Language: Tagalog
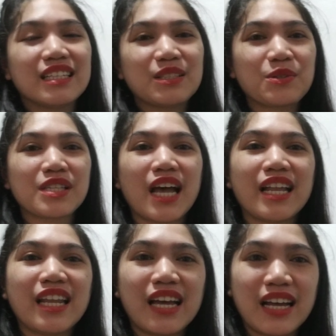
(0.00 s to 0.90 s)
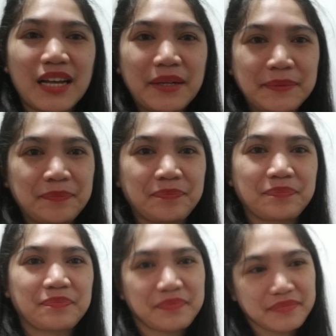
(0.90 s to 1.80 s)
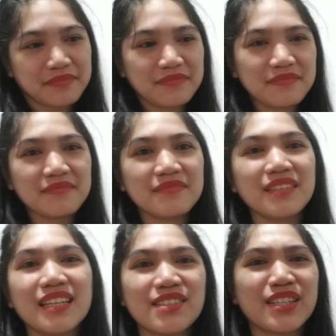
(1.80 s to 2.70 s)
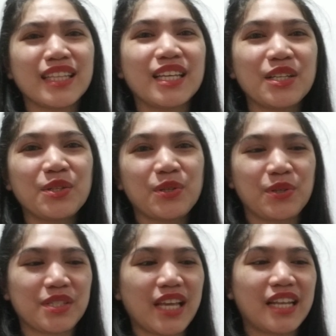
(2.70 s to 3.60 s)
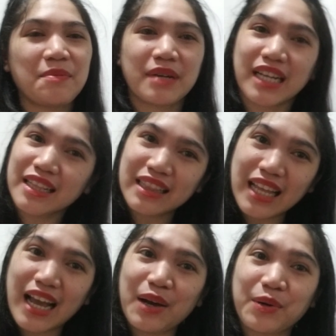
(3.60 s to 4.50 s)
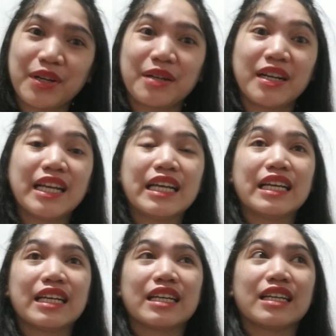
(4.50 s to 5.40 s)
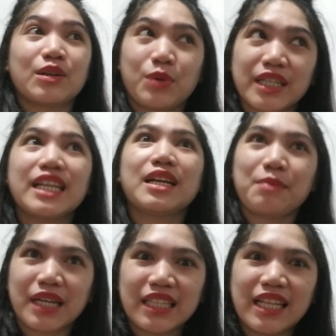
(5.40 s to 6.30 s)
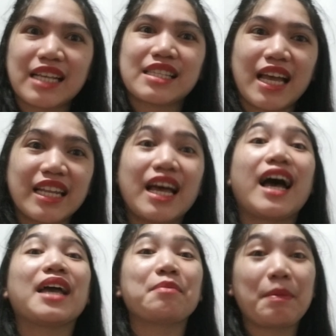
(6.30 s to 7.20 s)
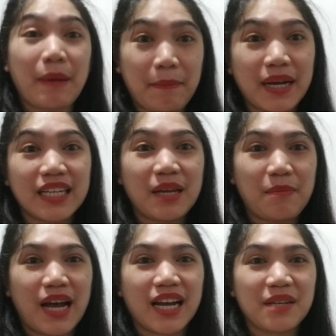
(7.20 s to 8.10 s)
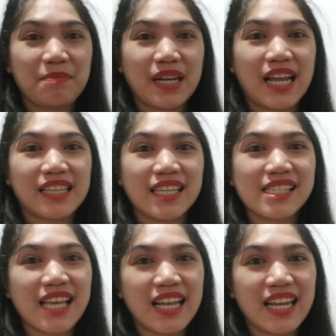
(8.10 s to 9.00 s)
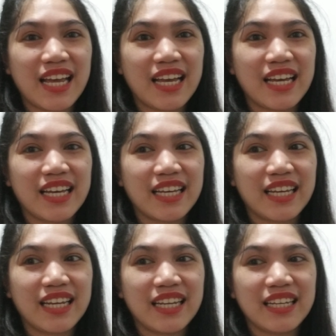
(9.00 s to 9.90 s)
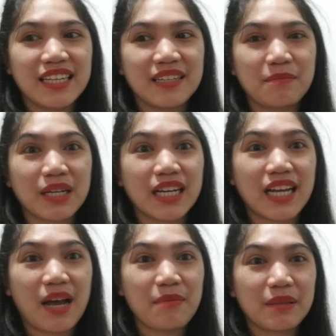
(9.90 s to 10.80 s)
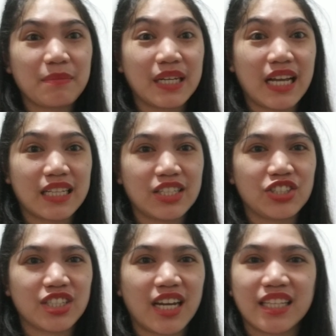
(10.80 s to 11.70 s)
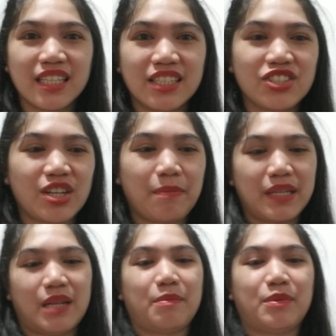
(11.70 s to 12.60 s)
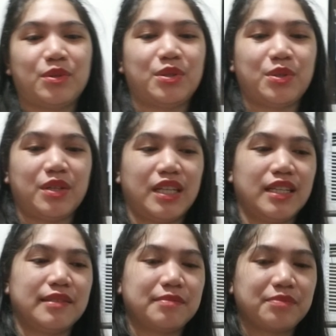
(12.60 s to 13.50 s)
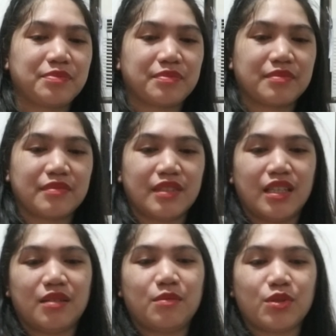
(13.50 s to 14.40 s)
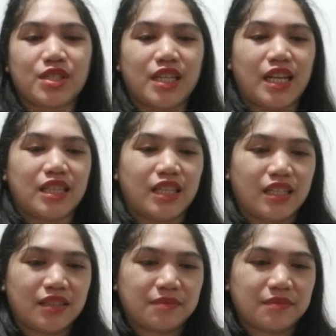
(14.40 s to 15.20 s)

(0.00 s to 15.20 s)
So, sana, sa tingin nyo, sana maganda or Huwag na lang maganda. Sana ay mapapakinabangan pa natin. Sana ay magagamit pa natin siya at hindi siya patapon. Okay. Buksan natin.